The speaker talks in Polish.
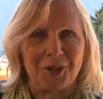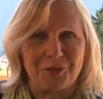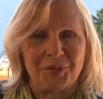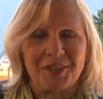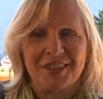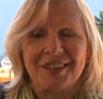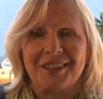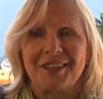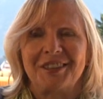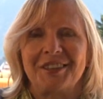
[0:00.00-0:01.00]
dom.
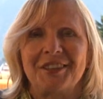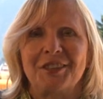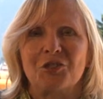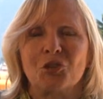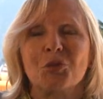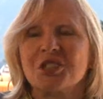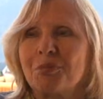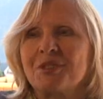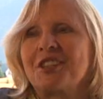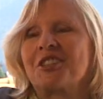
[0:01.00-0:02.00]
I no można
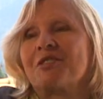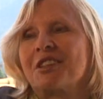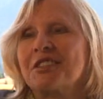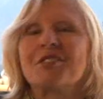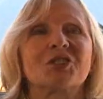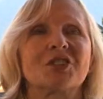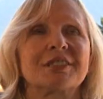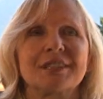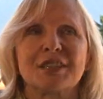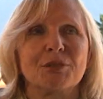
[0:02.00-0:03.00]
powiedzieć, że właściwie to
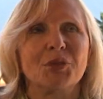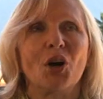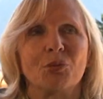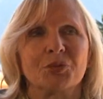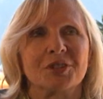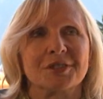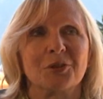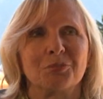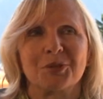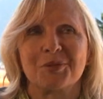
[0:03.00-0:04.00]
jest ten sam dom, to jest
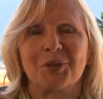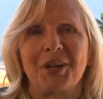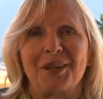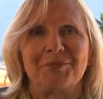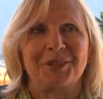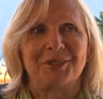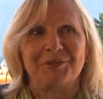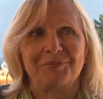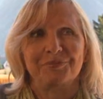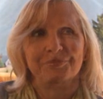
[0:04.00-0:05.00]
dom pod smokami.
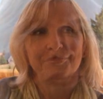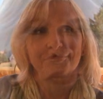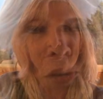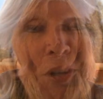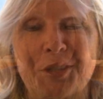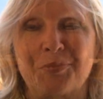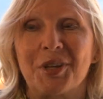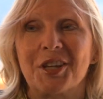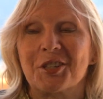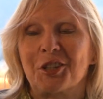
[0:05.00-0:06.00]
Po raz
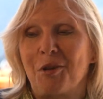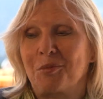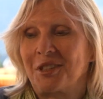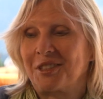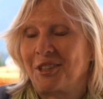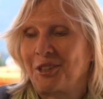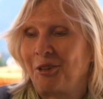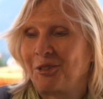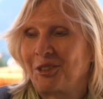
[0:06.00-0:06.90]
pierwszy chyba mi się zdarzyło